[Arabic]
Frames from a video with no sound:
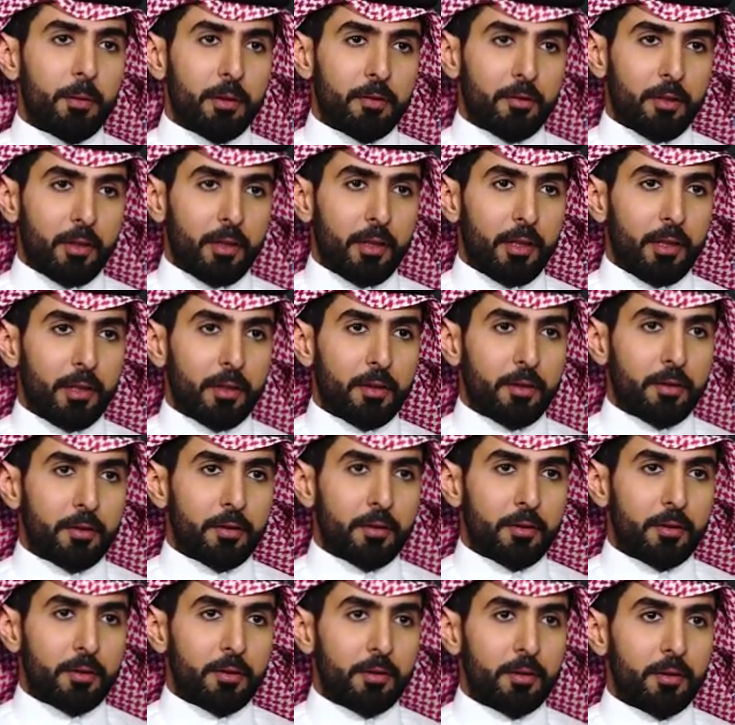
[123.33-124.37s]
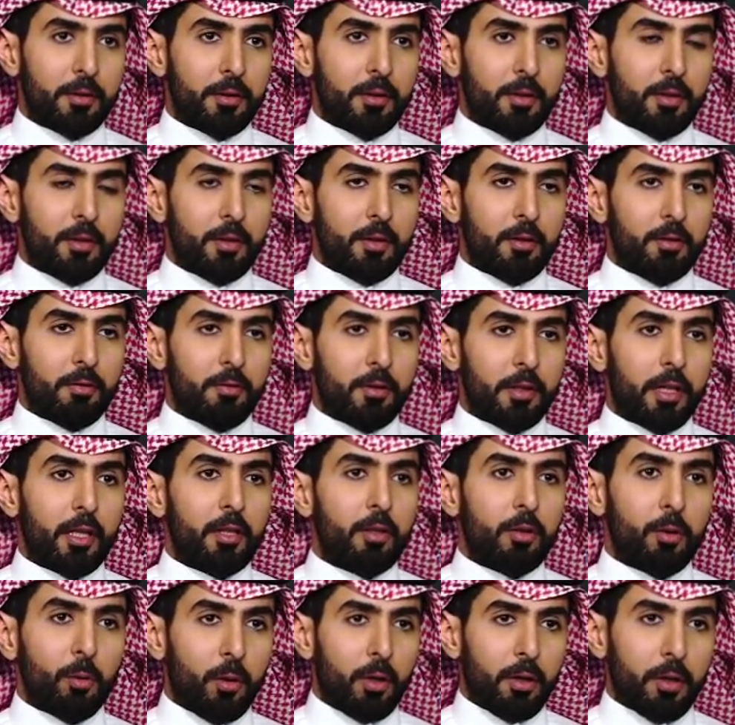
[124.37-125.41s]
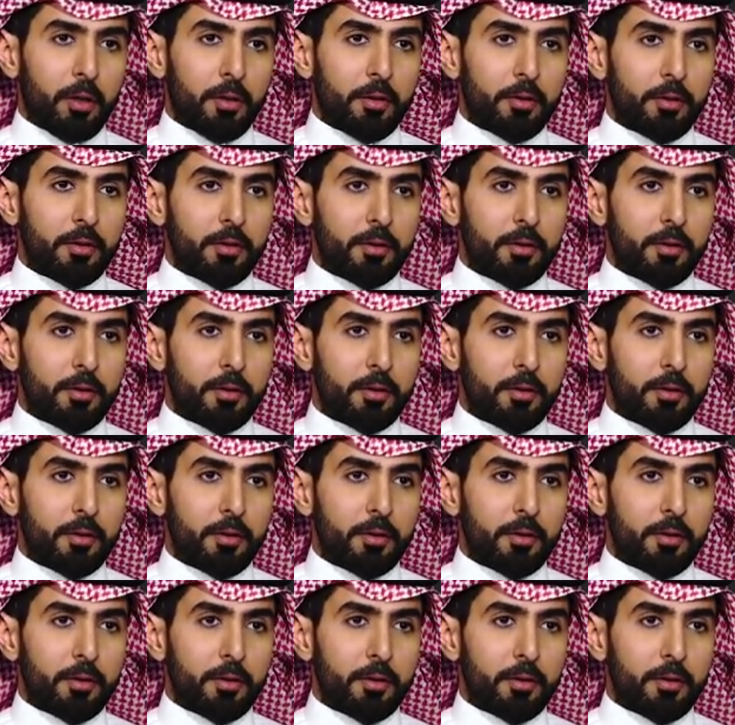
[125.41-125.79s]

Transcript: ما صليت فقدت الوالد